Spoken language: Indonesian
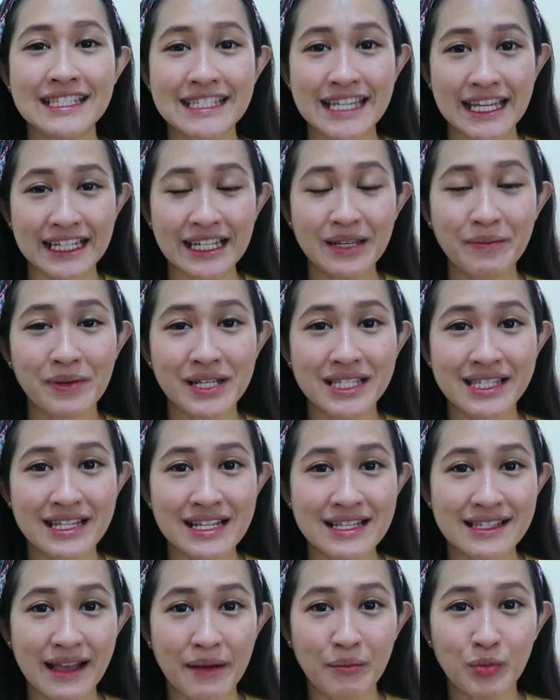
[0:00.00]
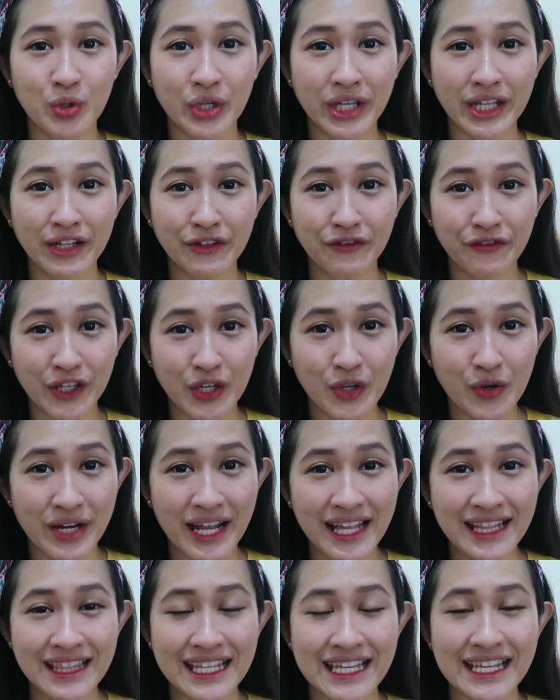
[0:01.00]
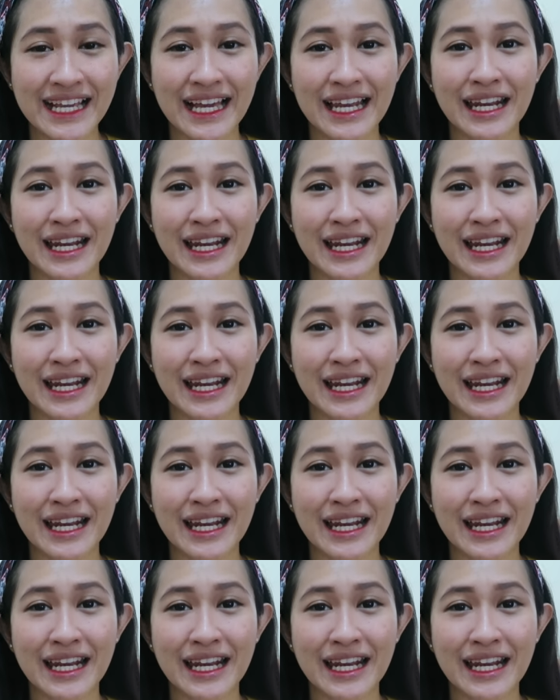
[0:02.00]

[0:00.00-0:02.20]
jadi pas disambungin di video nanti